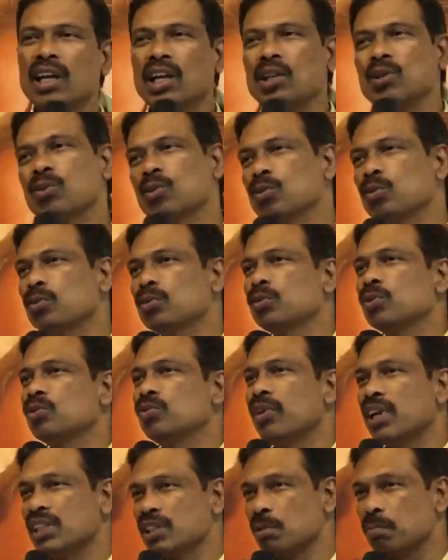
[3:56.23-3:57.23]
ఎందుకు
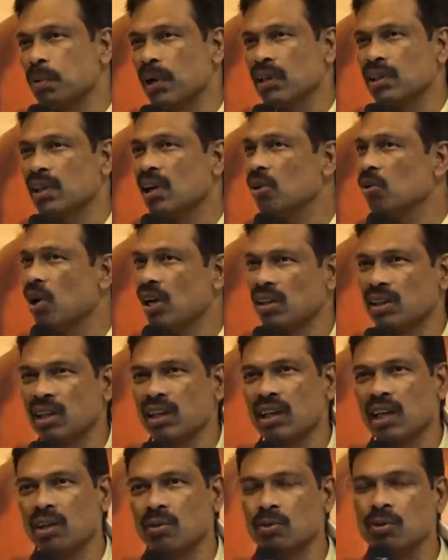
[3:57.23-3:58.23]
ద్వేషం పడతాడో అర్థం
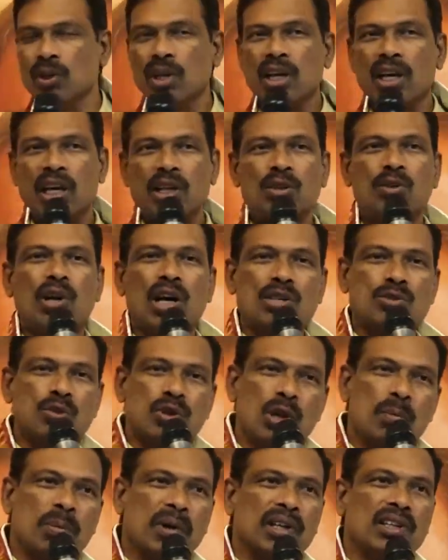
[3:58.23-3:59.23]
కాదు ఎందుకు
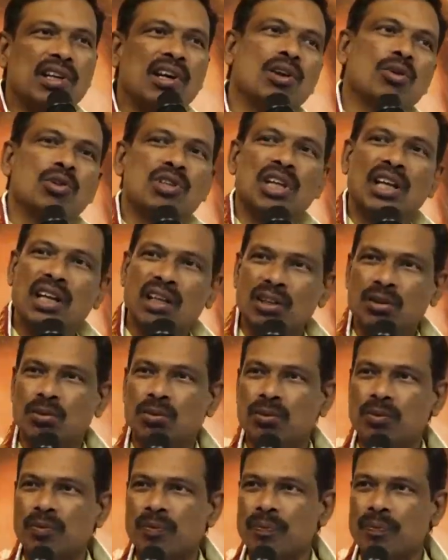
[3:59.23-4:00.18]
అసూయ పడతాడో తెలీదు